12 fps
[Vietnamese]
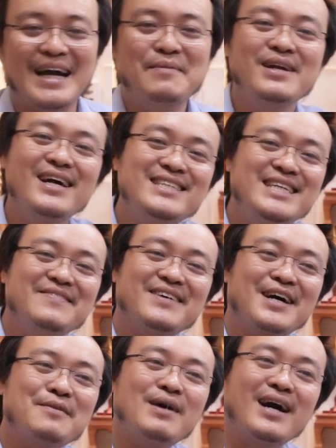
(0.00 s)
cảm ơn anh chị và
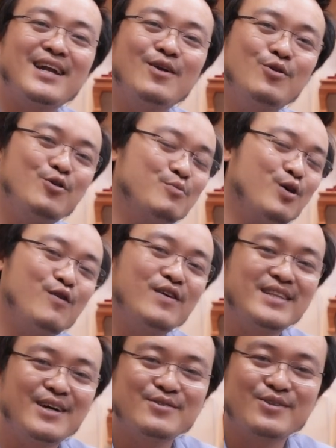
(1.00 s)
các bạn đã luôn ủng hộ và
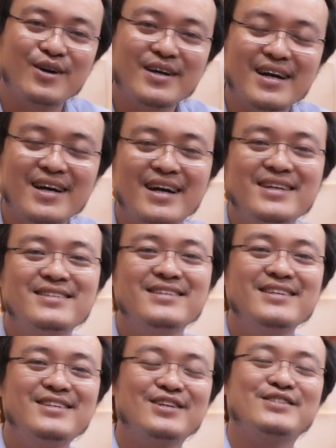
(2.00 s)
theo dõi các kênh
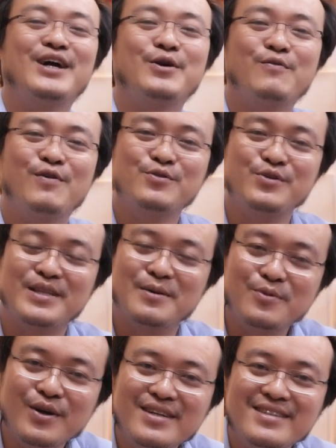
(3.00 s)
chia sẻ của Phong Thủy
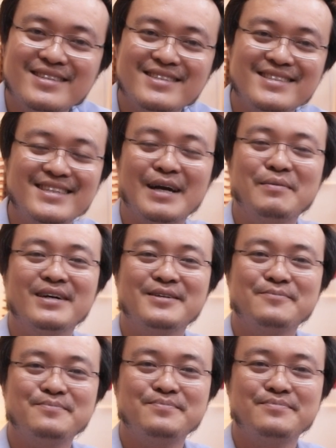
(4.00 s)
Tam Nguyên. Xin cảm ơn.